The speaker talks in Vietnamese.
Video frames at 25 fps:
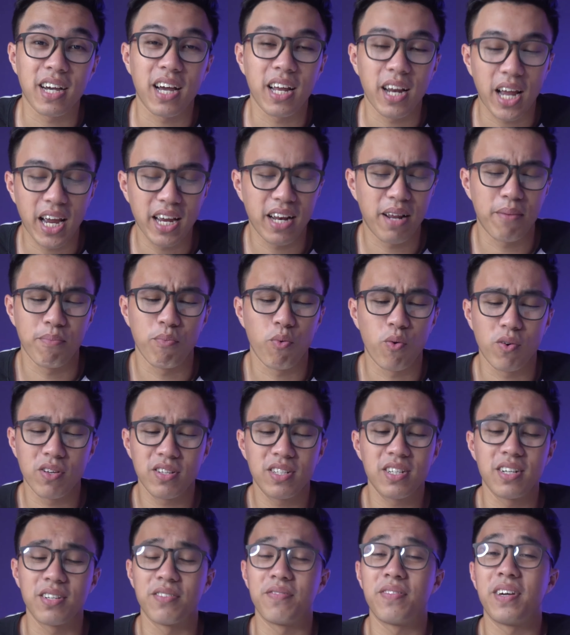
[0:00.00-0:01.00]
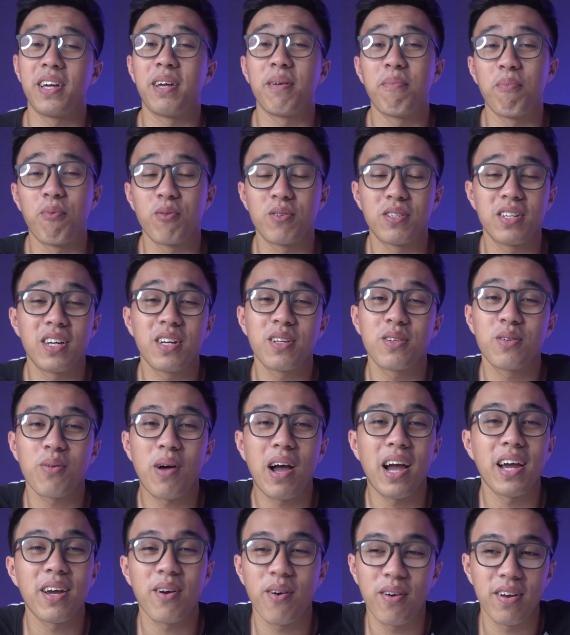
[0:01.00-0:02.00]
chẳng hạn hay là muốn trở về một chiếc điện
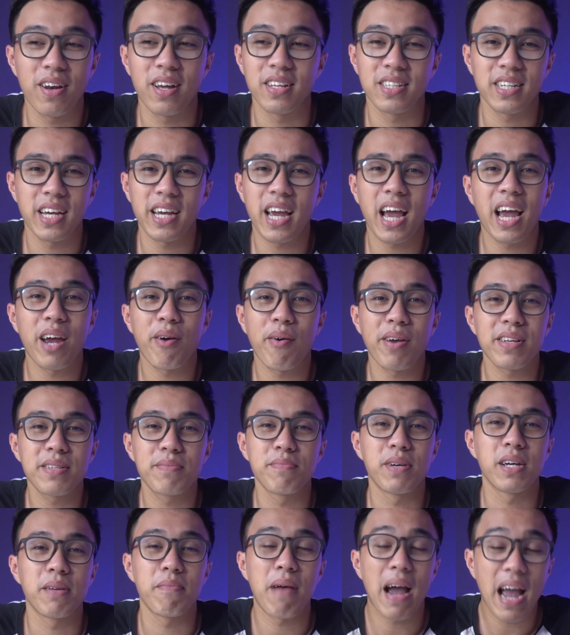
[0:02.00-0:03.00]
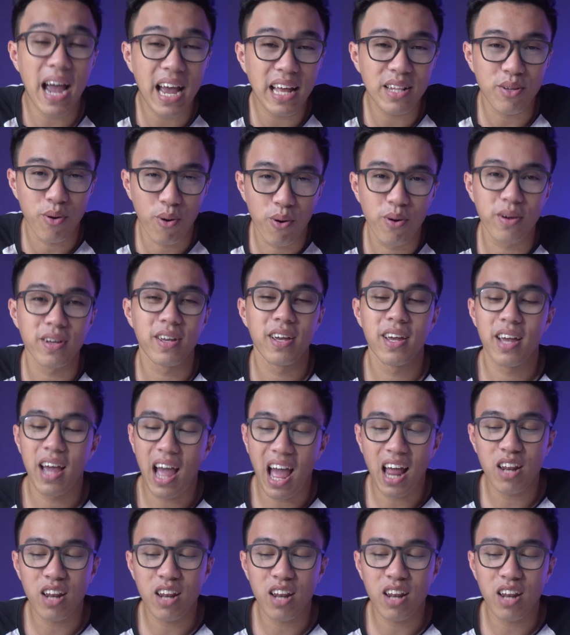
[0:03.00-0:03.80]
thoại gọi là chạy iOS 13 thôi,